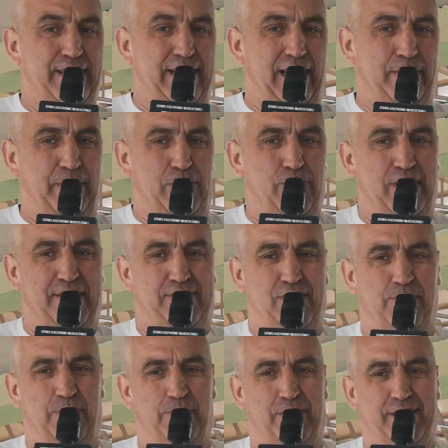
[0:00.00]
derby
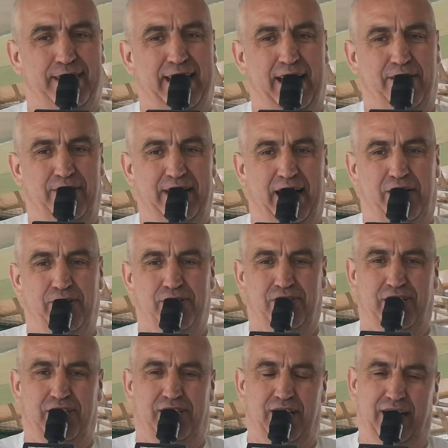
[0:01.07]
kujawsko-pomorskiego na
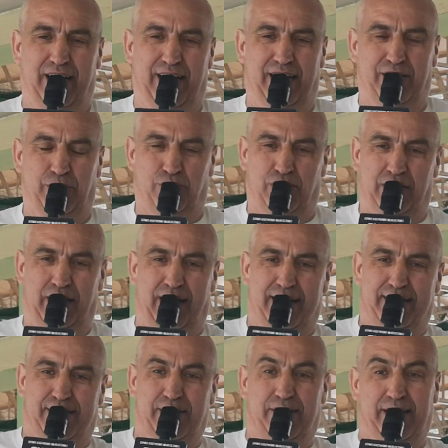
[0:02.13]
korzyść drużyny
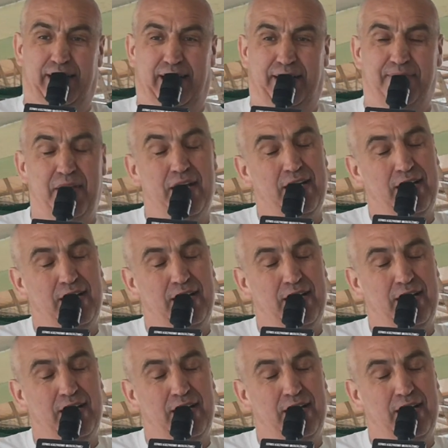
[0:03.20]
Astorii